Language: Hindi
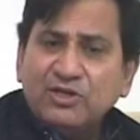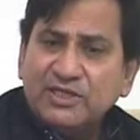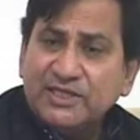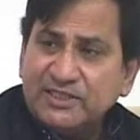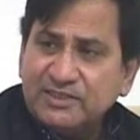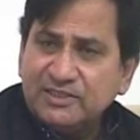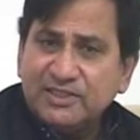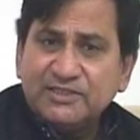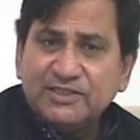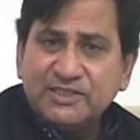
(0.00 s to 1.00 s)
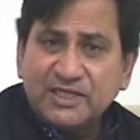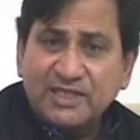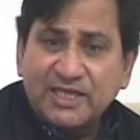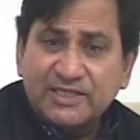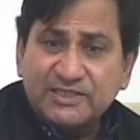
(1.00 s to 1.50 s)
और लेकिन देश की
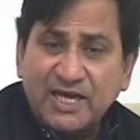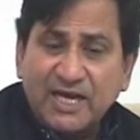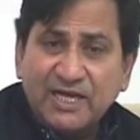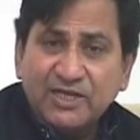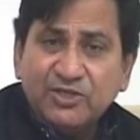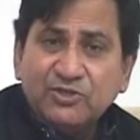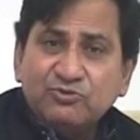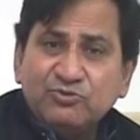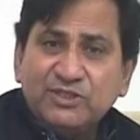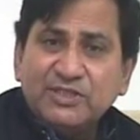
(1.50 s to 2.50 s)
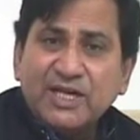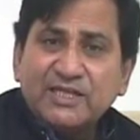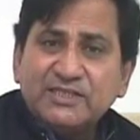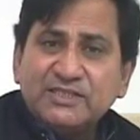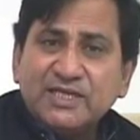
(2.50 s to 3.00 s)
जनता ने चाहा तो इंदिरा
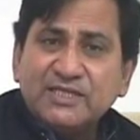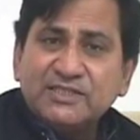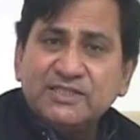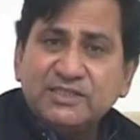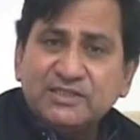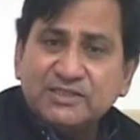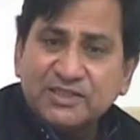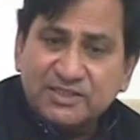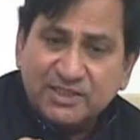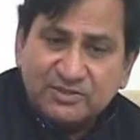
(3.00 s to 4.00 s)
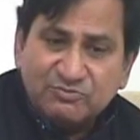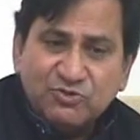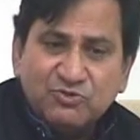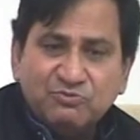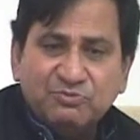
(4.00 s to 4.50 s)
जी जैसी सशक्त
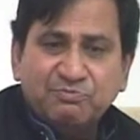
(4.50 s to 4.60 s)
मुख